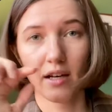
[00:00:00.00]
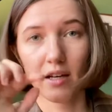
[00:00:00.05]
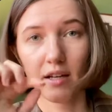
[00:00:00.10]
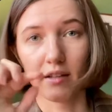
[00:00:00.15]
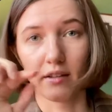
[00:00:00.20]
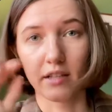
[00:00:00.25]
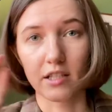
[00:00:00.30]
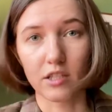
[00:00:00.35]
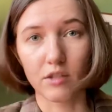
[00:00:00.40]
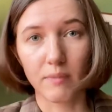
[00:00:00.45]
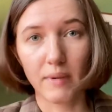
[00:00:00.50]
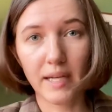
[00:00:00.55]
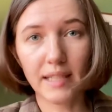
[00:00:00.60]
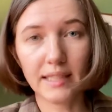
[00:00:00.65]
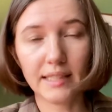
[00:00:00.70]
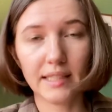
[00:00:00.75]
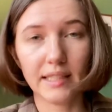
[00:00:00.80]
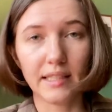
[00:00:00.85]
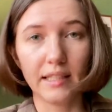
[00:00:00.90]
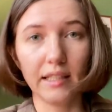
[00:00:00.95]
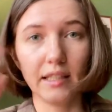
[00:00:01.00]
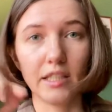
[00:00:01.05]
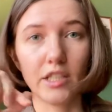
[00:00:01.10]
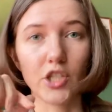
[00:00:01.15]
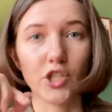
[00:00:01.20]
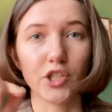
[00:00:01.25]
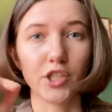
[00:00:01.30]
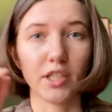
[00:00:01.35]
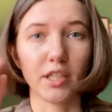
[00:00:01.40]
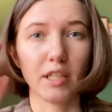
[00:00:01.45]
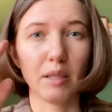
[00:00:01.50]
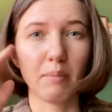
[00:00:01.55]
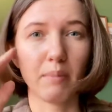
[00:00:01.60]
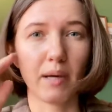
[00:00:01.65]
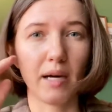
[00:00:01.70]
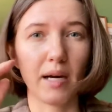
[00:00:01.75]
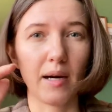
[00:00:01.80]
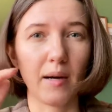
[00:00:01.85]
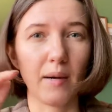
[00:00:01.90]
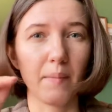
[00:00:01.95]
Нажимаете и ищете,
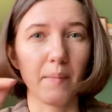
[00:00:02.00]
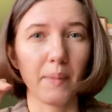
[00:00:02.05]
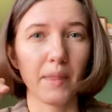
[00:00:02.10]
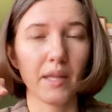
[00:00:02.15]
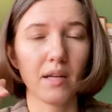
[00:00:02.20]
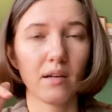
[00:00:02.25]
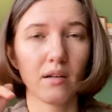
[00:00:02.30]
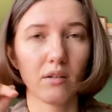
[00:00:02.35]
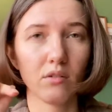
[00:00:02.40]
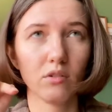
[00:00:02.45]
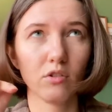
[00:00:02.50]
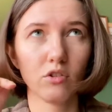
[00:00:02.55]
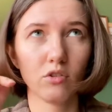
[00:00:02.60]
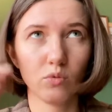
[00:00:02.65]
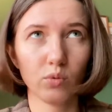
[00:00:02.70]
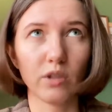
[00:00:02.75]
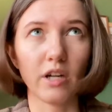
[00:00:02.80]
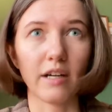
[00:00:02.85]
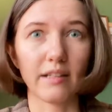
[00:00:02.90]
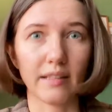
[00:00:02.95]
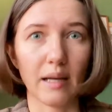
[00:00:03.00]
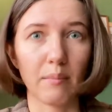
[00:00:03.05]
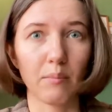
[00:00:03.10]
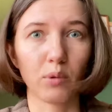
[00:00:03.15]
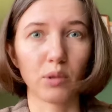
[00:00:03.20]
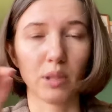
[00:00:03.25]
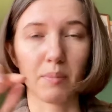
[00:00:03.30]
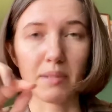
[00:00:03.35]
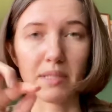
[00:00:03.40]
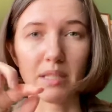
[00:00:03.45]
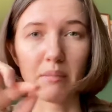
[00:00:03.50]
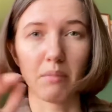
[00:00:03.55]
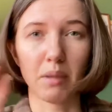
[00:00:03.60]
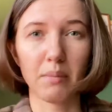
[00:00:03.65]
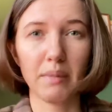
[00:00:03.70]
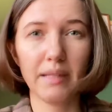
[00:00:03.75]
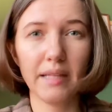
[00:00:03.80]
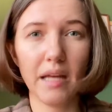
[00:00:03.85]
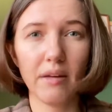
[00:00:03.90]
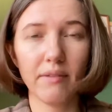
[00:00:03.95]
либо, ну да, там будет написано
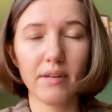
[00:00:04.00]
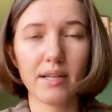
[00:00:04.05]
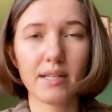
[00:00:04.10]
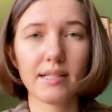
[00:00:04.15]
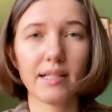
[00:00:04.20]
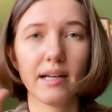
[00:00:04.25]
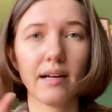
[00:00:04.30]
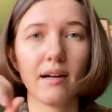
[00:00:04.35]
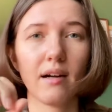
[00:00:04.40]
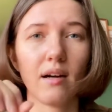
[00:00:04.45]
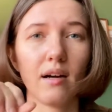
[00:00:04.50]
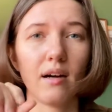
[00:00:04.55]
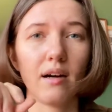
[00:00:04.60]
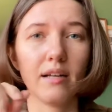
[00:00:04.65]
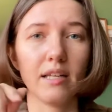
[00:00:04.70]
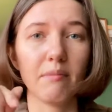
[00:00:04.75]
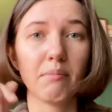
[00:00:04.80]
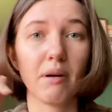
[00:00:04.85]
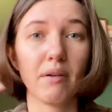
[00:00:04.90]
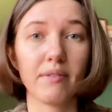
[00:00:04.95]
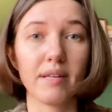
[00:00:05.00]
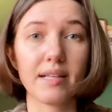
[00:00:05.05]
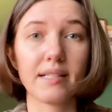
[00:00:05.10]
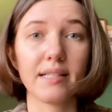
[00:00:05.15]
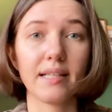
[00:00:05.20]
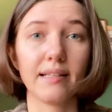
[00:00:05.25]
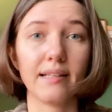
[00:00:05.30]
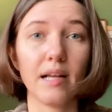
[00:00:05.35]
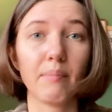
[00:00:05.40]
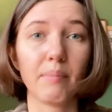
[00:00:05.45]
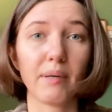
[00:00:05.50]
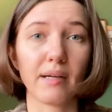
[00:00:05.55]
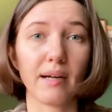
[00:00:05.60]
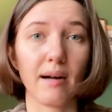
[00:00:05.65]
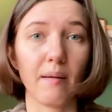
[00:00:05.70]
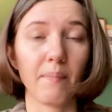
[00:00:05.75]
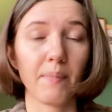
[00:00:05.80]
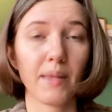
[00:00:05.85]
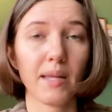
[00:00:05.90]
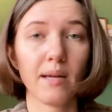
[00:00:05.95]
мобильная версия, а, либо версия для
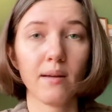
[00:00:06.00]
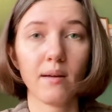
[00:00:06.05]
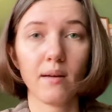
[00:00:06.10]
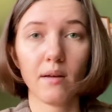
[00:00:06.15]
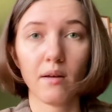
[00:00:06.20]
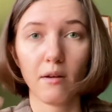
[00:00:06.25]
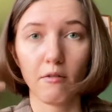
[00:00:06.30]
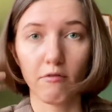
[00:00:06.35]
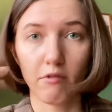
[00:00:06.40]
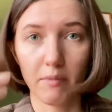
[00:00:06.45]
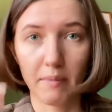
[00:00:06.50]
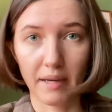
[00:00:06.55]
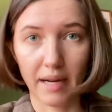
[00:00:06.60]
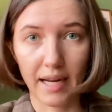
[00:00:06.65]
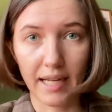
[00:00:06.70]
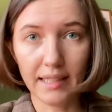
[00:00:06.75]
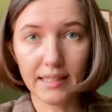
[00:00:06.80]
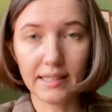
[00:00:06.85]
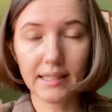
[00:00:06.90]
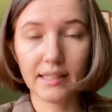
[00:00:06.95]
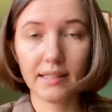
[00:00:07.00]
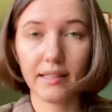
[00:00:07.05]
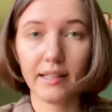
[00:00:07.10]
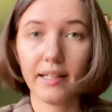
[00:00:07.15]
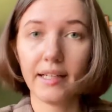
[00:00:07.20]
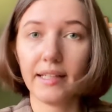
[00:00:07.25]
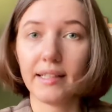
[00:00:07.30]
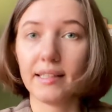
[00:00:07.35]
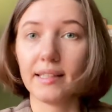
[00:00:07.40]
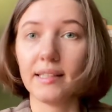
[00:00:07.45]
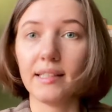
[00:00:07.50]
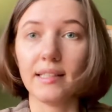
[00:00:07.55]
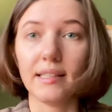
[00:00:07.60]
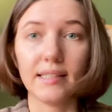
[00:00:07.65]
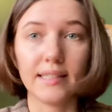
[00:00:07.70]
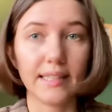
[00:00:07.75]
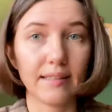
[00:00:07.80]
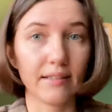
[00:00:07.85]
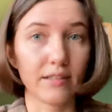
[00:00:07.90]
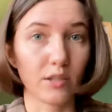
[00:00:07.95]
ПК. Выбираете и
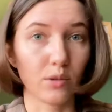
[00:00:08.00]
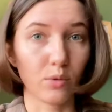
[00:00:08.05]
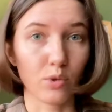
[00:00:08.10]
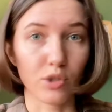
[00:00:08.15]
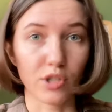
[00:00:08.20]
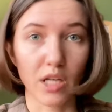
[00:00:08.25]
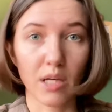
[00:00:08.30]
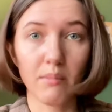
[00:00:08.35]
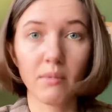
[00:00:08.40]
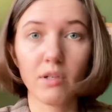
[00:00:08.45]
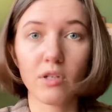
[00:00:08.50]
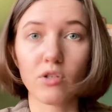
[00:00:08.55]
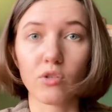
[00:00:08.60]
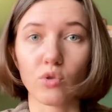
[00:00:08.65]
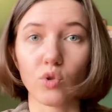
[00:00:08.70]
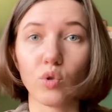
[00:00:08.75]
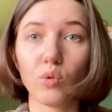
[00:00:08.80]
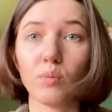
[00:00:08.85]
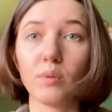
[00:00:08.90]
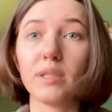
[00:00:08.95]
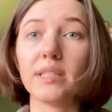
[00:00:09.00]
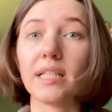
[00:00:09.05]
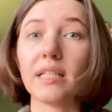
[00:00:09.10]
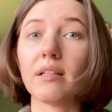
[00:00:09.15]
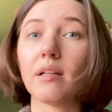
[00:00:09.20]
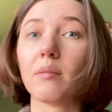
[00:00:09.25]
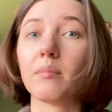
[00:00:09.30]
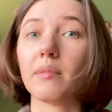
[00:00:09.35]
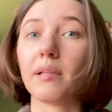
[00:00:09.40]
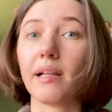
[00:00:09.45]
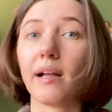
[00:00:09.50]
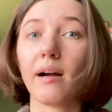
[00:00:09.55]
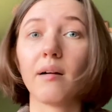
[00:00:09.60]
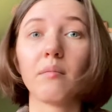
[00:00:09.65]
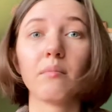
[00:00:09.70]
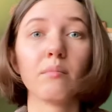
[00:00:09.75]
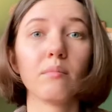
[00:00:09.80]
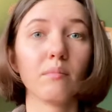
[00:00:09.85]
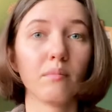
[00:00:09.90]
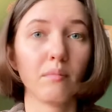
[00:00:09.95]
делаете то же самое, что мы делаем
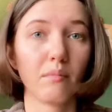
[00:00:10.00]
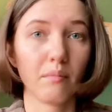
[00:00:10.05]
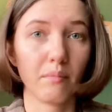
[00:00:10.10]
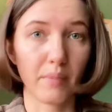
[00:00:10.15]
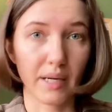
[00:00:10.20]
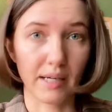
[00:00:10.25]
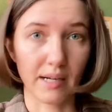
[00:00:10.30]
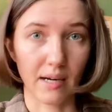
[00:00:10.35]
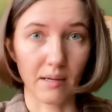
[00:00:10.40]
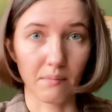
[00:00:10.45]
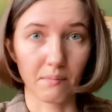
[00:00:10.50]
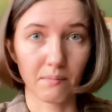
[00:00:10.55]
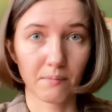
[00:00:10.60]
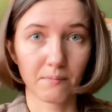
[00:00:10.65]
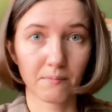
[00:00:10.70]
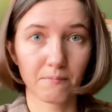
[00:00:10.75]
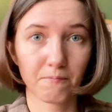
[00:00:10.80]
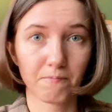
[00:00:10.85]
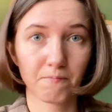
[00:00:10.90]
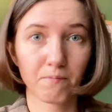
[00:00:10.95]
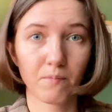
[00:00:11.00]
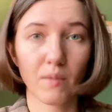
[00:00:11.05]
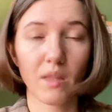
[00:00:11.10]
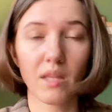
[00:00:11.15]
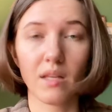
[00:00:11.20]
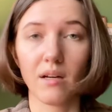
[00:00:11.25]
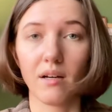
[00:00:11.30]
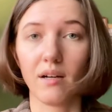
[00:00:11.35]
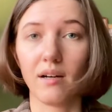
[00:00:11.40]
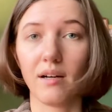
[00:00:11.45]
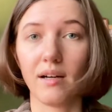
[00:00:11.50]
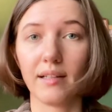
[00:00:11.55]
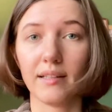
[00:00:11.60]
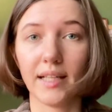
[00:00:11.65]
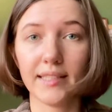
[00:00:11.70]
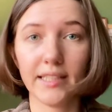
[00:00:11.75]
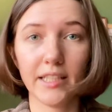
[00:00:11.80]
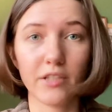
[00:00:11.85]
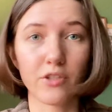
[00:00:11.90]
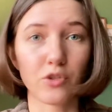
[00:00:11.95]
для ПК.
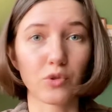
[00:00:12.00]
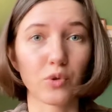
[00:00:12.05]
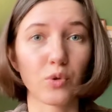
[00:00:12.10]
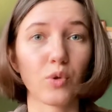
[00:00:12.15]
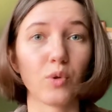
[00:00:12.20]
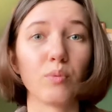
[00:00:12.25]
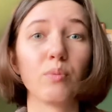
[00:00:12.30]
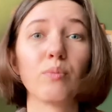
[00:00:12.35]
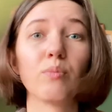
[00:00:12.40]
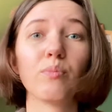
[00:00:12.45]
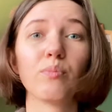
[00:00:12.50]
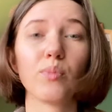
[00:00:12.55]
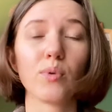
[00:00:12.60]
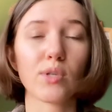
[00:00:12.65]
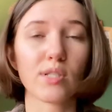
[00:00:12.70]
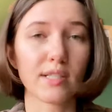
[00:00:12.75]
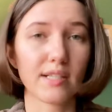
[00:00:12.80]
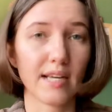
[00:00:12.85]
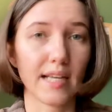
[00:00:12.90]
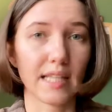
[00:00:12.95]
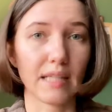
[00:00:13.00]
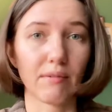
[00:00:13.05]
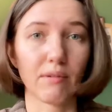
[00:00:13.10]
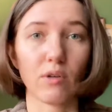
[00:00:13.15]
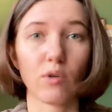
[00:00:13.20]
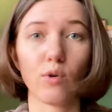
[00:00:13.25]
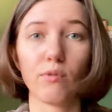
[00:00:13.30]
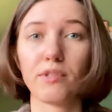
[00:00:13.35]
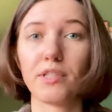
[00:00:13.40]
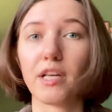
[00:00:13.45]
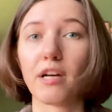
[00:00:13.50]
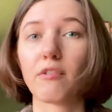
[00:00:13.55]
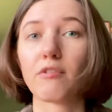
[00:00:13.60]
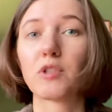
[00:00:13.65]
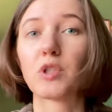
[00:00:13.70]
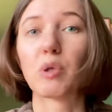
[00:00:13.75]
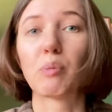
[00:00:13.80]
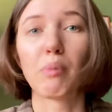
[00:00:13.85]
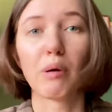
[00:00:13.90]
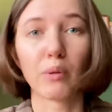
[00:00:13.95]
Надеюсь, что после этого у всех
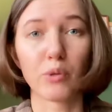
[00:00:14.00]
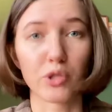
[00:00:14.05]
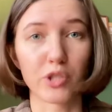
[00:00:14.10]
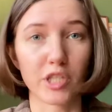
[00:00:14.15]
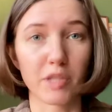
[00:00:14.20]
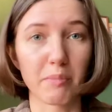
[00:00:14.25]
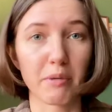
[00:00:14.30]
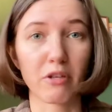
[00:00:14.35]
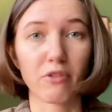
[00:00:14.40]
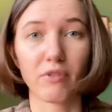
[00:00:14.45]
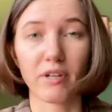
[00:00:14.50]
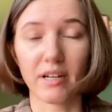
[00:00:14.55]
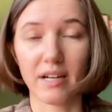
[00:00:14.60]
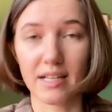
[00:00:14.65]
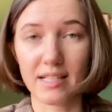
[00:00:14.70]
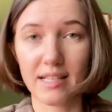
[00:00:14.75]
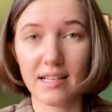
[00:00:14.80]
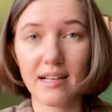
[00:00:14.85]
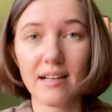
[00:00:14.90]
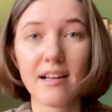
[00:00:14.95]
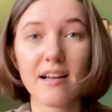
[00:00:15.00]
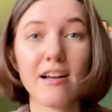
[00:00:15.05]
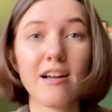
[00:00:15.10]
все получится с первого раза,